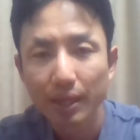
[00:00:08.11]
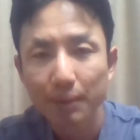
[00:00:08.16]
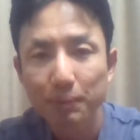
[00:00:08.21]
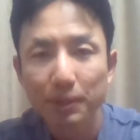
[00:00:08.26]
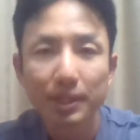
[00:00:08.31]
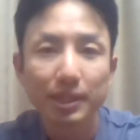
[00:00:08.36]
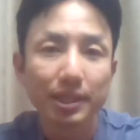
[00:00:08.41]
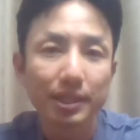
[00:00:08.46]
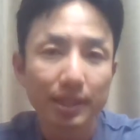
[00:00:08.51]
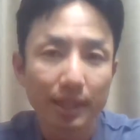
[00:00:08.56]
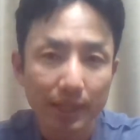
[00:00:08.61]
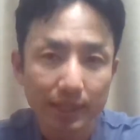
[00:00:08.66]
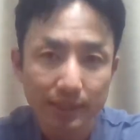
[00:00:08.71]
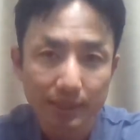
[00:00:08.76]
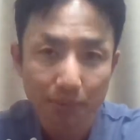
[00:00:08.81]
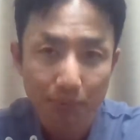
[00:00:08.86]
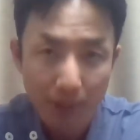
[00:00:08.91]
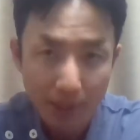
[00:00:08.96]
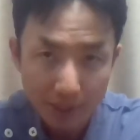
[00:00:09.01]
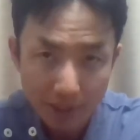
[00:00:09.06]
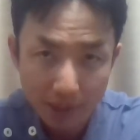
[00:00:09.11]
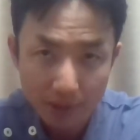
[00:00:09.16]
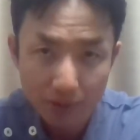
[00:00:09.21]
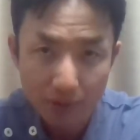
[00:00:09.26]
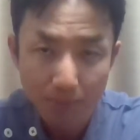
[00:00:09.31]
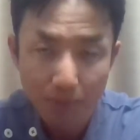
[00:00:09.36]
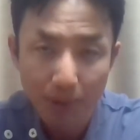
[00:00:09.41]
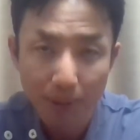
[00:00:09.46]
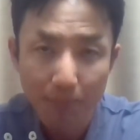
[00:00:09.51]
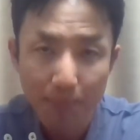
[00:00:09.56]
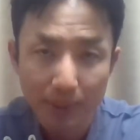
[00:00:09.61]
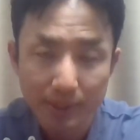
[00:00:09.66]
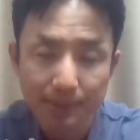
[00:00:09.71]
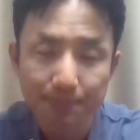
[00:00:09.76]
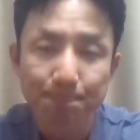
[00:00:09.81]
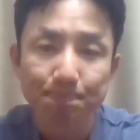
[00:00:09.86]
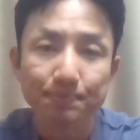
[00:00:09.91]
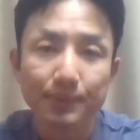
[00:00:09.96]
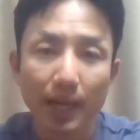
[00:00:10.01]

えー、まあ、聞き流してもらえたらと思います。